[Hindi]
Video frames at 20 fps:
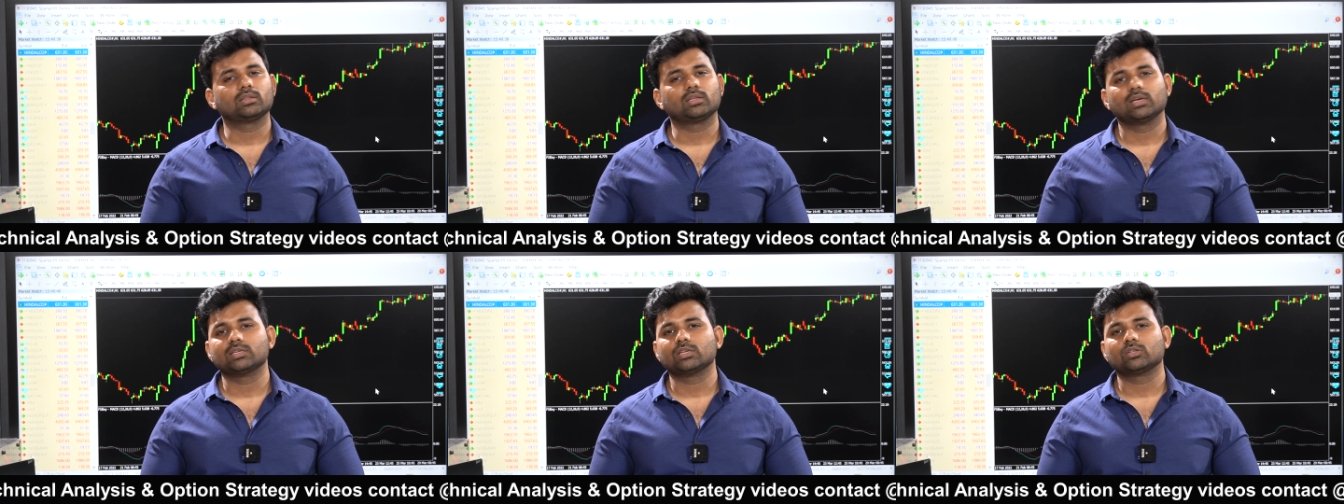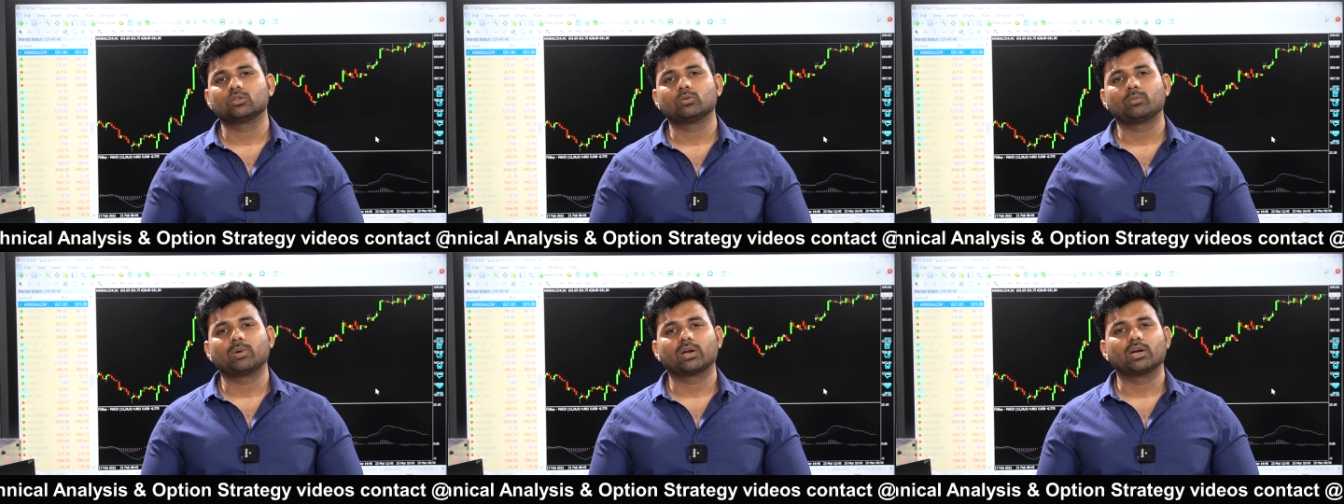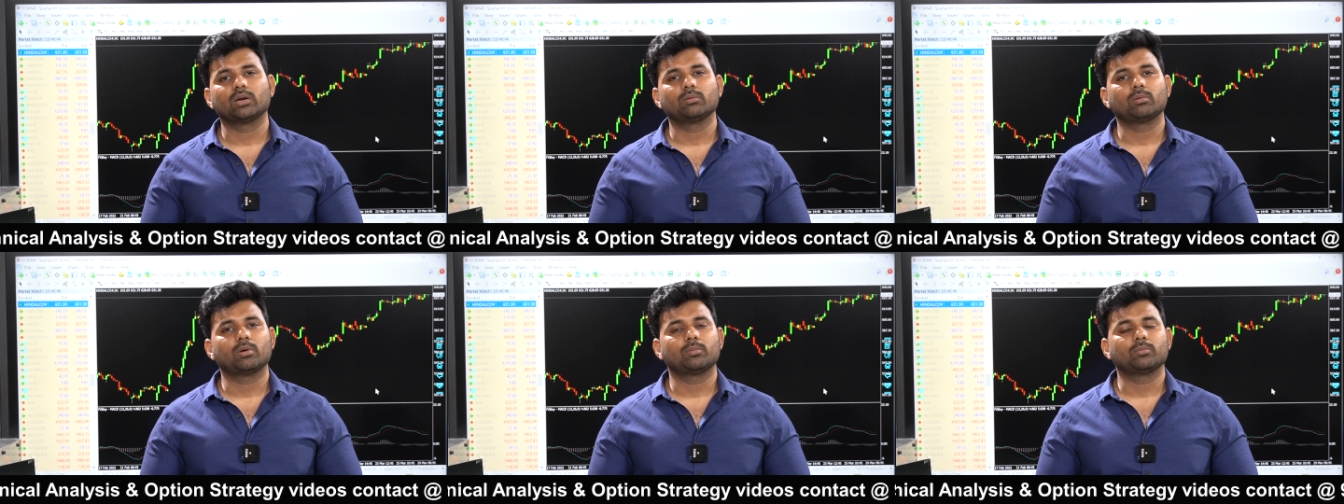तेज है तो
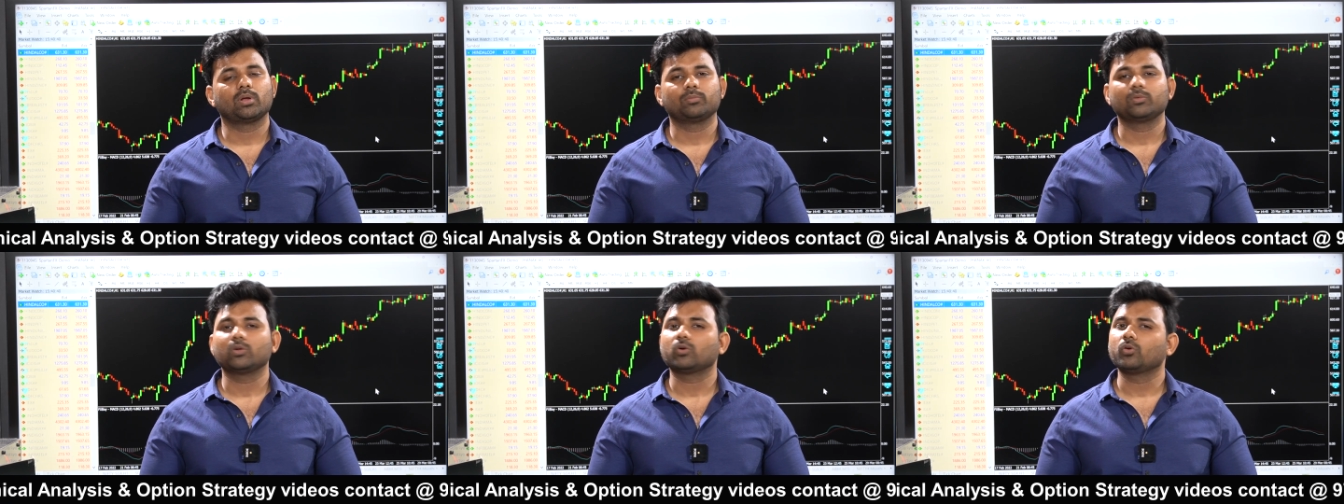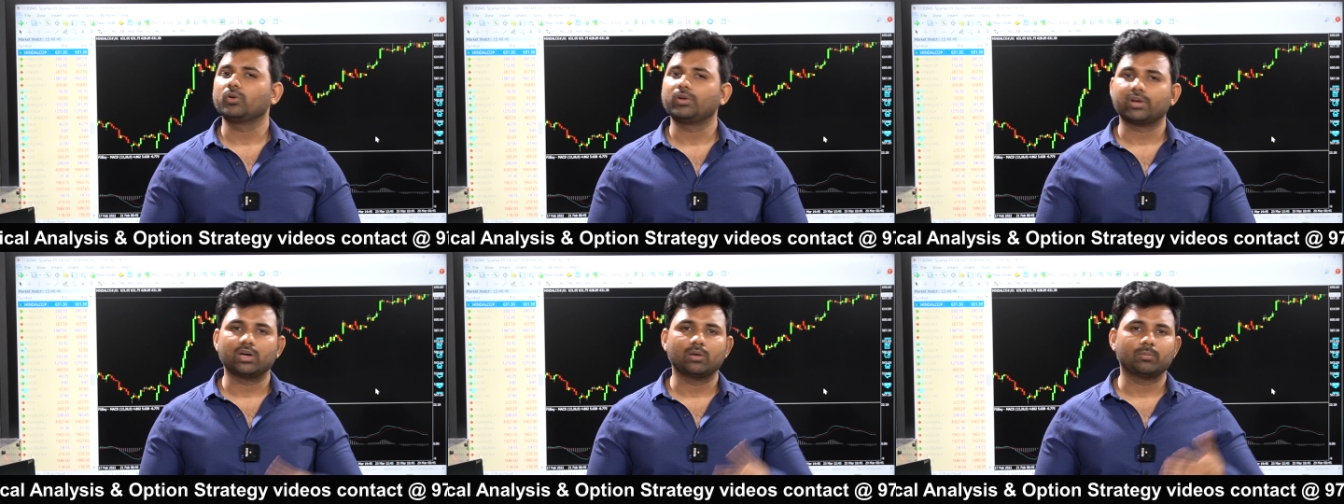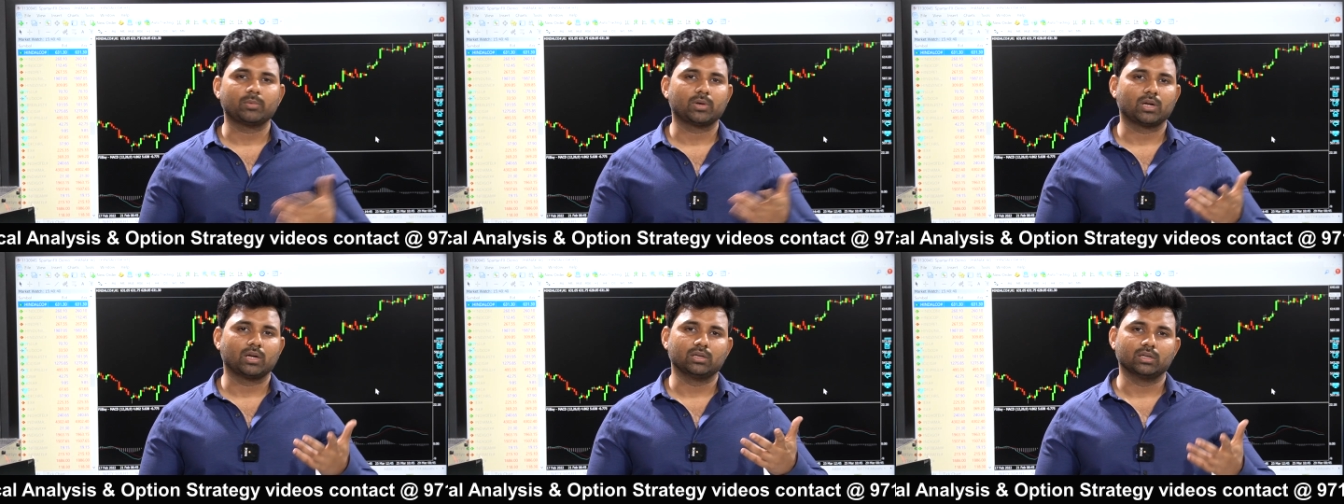मार्केट में आपने अपने कोई ट्रेड
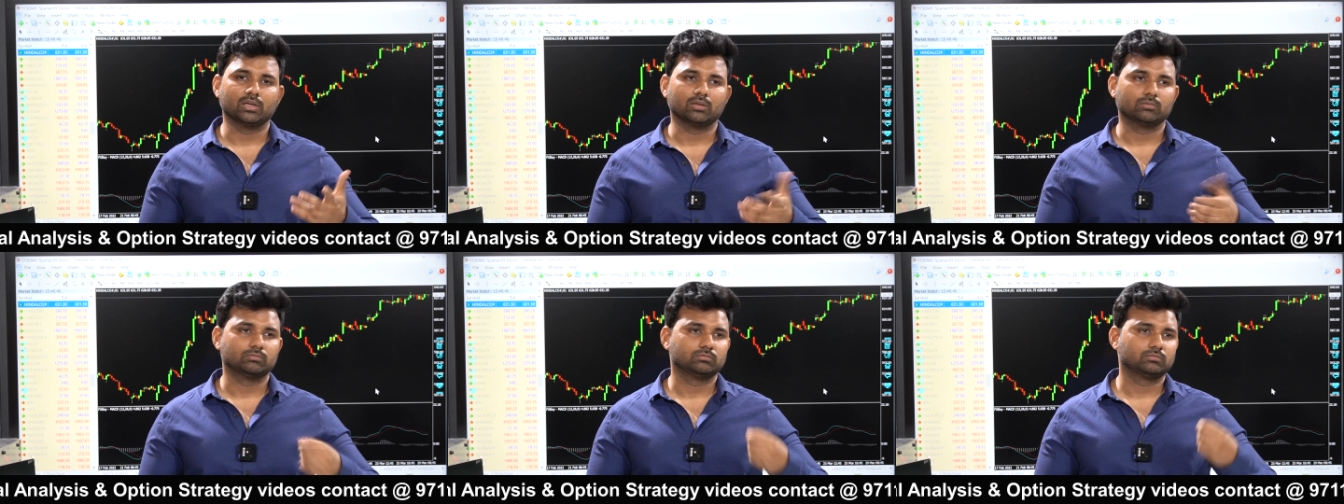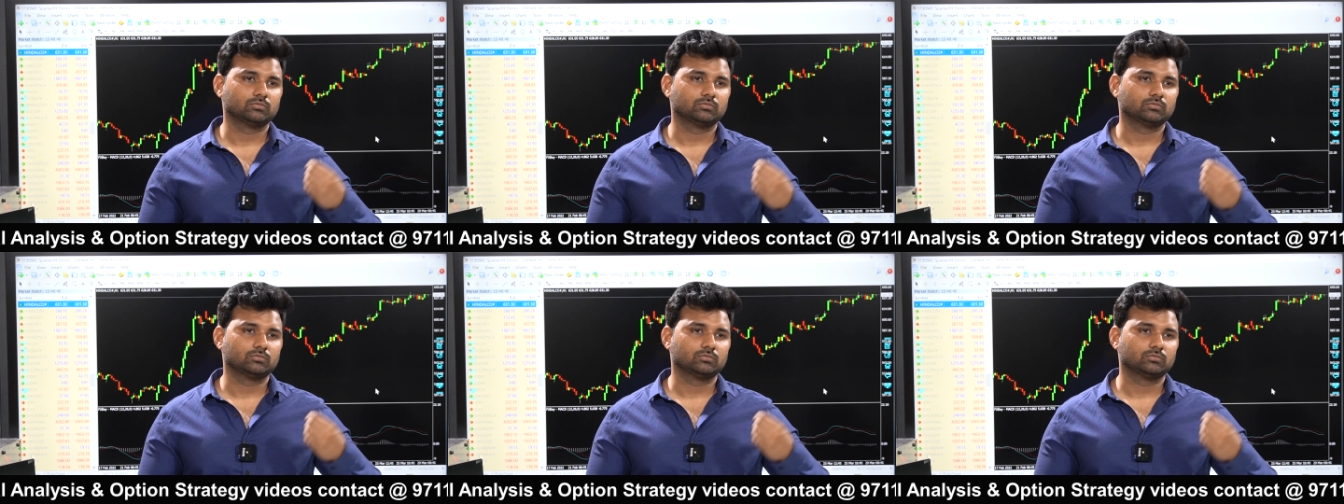बना लिया